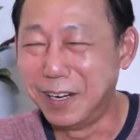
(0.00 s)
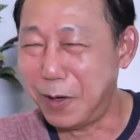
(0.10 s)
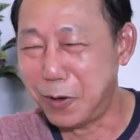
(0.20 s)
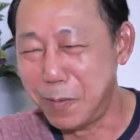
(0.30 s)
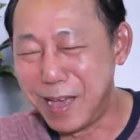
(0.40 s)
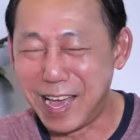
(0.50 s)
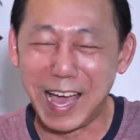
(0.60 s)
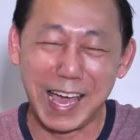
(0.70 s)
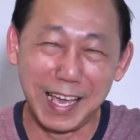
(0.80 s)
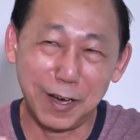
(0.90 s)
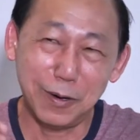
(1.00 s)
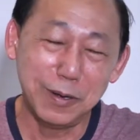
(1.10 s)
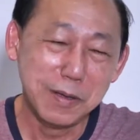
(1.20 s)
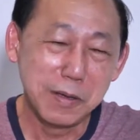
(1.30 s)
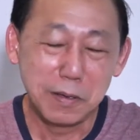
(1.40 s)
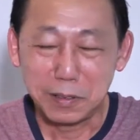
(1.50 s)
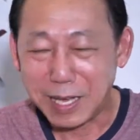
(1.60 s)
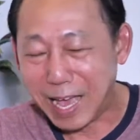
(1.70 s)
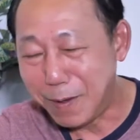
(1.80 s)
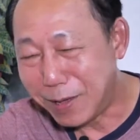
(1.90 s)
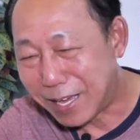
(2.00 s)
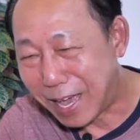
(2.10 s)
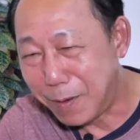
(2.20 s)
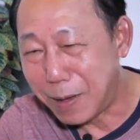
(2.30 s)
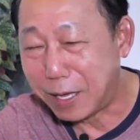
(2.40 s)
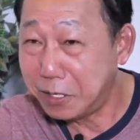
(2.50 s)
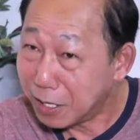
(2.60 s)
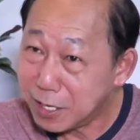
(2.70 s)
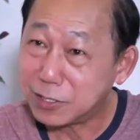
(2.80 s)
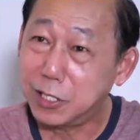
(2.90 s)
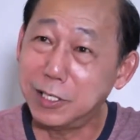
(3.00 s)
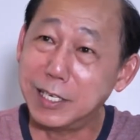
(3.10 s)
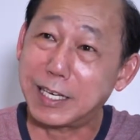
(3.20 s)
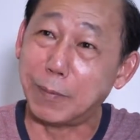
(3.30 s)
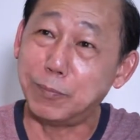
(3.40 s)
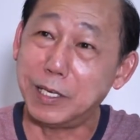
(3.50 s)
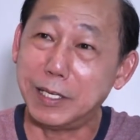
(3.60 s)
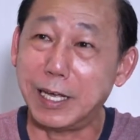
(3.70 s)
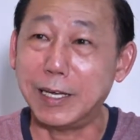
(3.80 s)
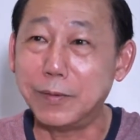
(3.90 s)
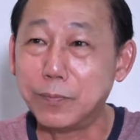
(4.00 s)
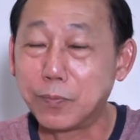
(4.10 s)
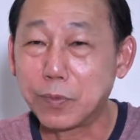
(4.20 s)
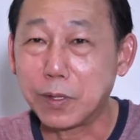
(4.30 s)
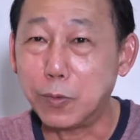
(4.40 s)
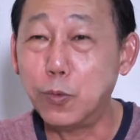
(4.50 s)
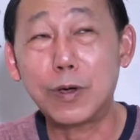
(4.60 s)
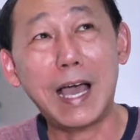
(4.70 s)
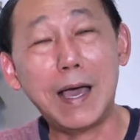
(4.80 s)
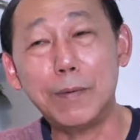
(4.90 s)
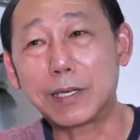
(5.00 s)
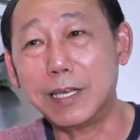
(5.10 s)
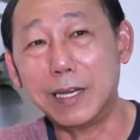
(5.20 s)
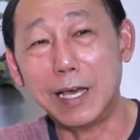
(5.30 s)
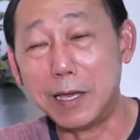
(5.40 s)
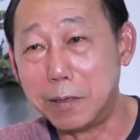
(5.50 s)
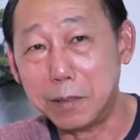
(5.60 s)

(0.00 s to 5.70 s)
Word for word: เราก็แม่งอายเกาขายไปขายมาเออชื่อนี้กลับดีนะลูกค้ามากินแล้ว